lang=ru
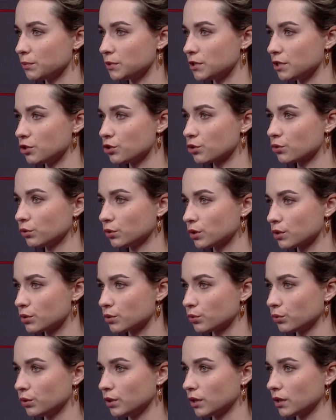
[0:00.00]
аптечку на
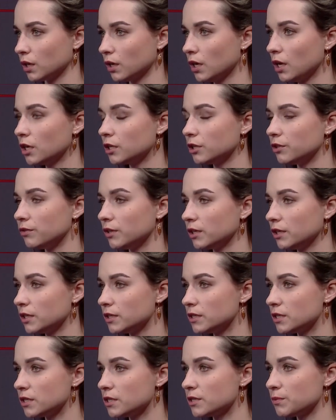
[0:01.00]
судне.
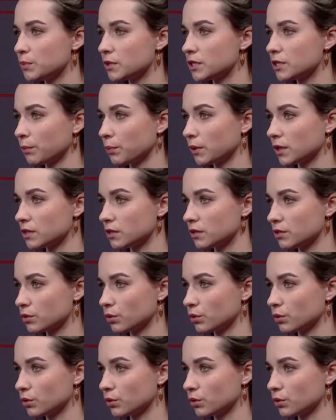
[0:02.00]
Двигайтесь с безопасной